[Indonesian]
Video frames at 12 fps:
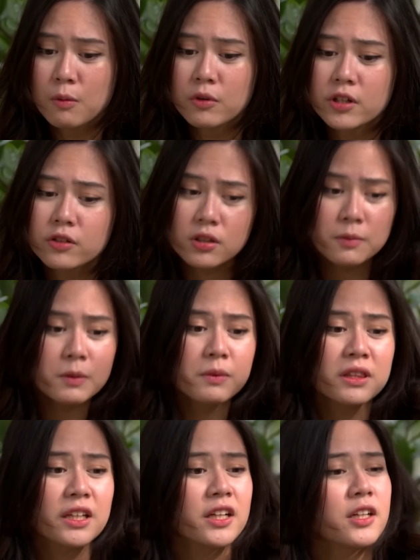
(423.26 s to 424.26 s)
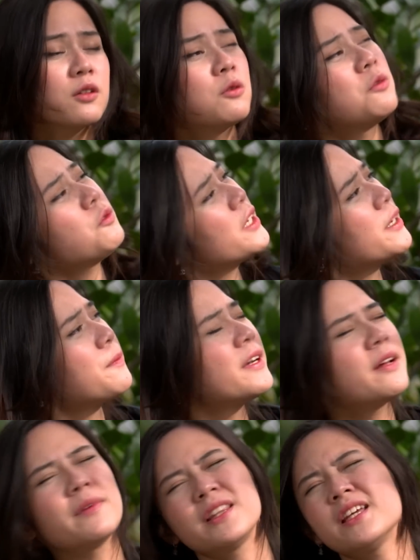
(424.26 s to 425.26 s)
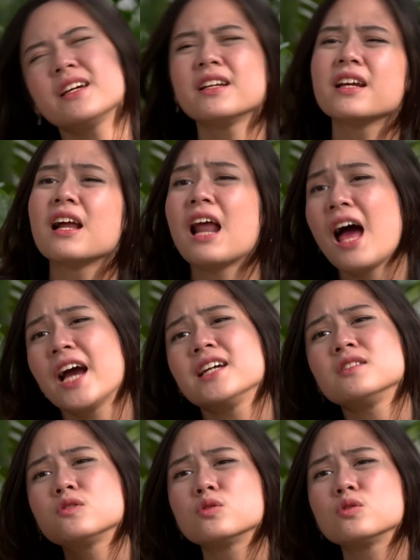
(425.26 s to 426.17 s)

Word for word: Mondi tuh lebih mentingin gue daripada mentingin yang lain